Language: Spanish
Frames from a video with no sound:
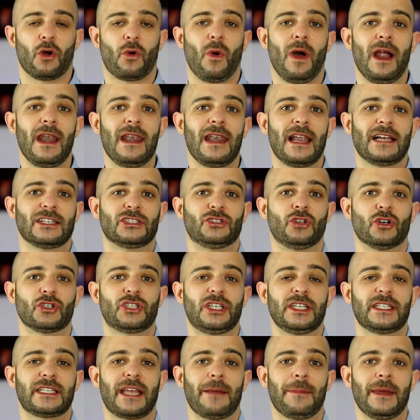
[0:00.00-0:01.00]
Lo cual las
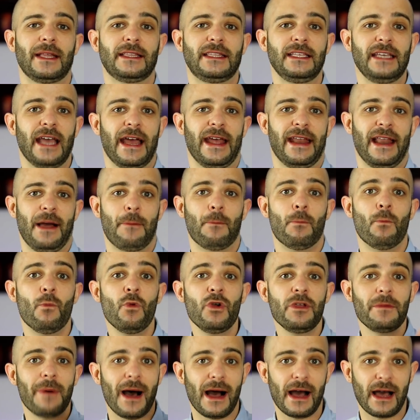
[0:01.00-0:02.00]
dosis que metía eran
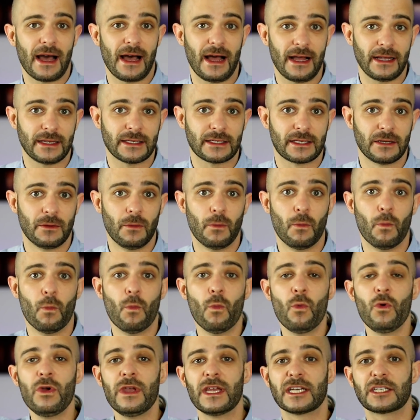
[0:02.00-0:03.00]
muy bajas,
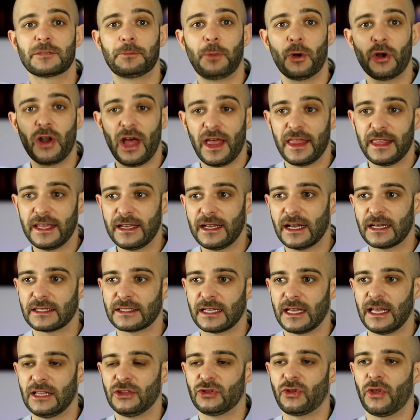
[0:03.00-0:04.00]
muy
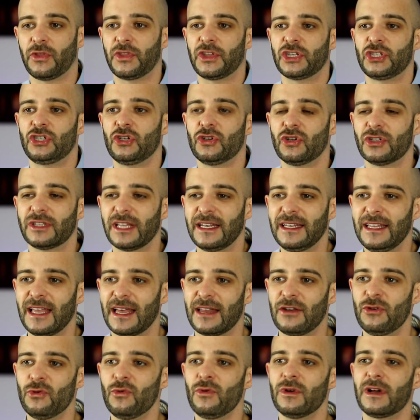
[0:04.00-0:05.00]
esporádicas, entonces yo no
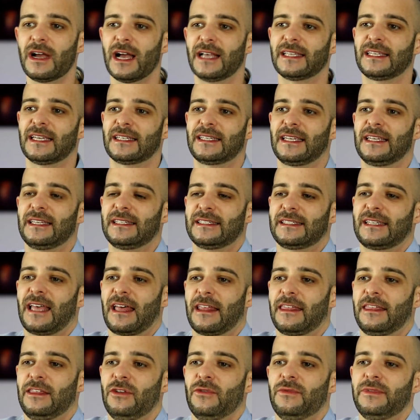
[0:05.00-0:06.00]
tenía nunca esa
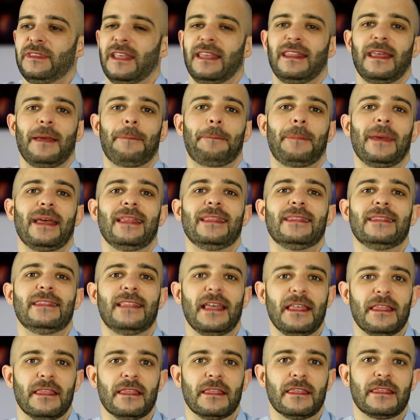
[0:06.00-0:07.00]
sensación de
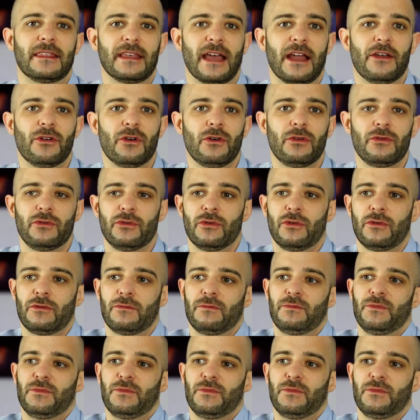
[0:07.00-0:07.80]
dependencia, ¿no? No,